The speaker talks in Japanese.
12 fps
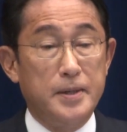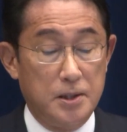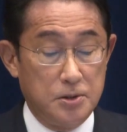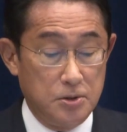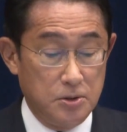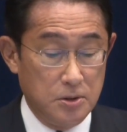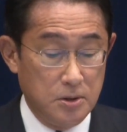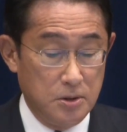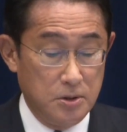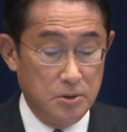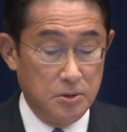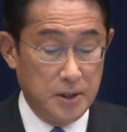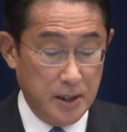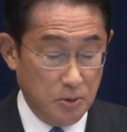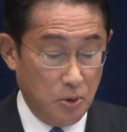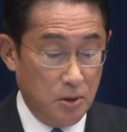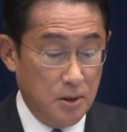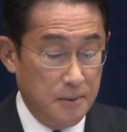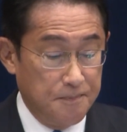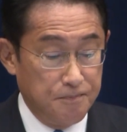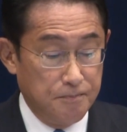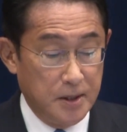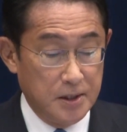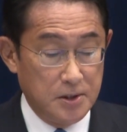ベースでの
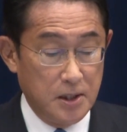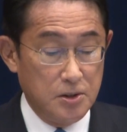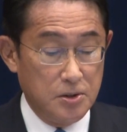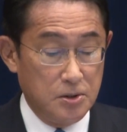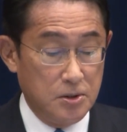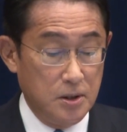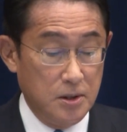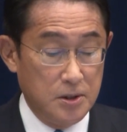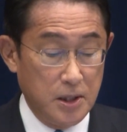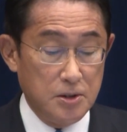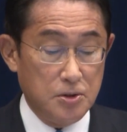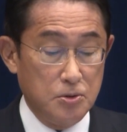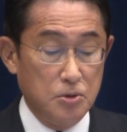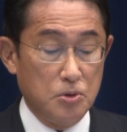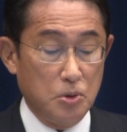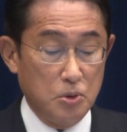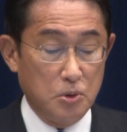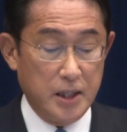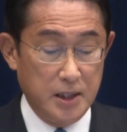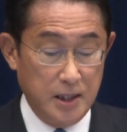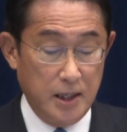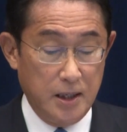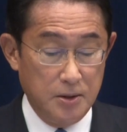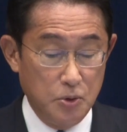全数届
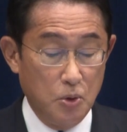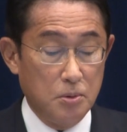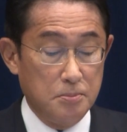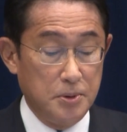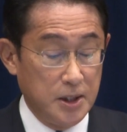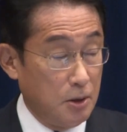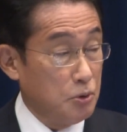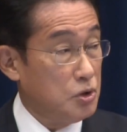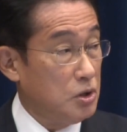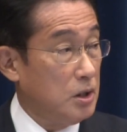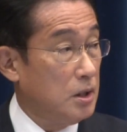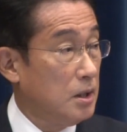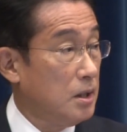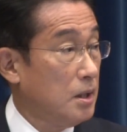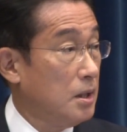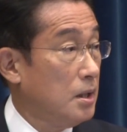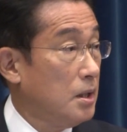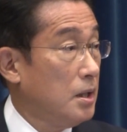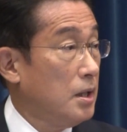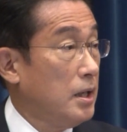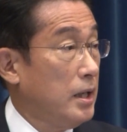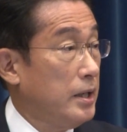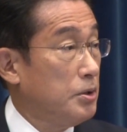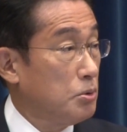出の見直し、
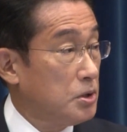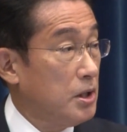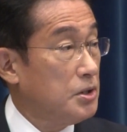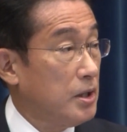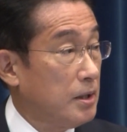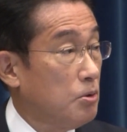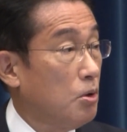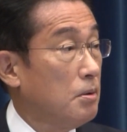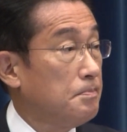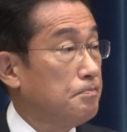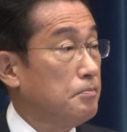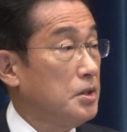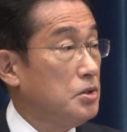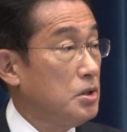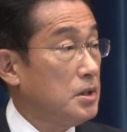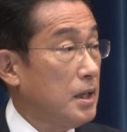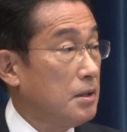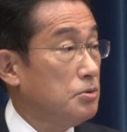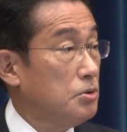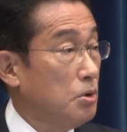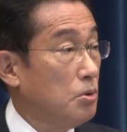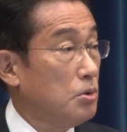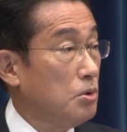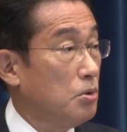陽性者の自宅
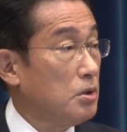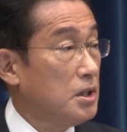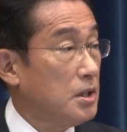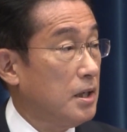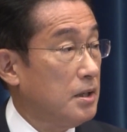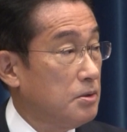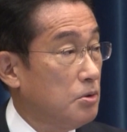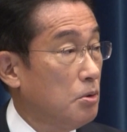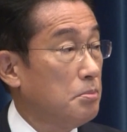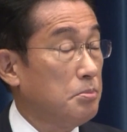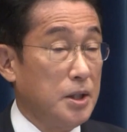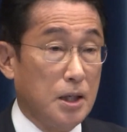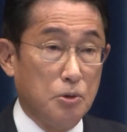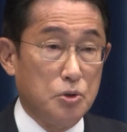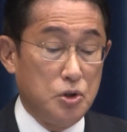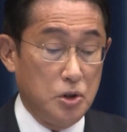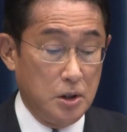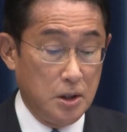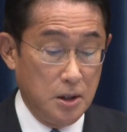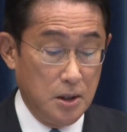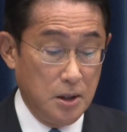療養期間の見直し、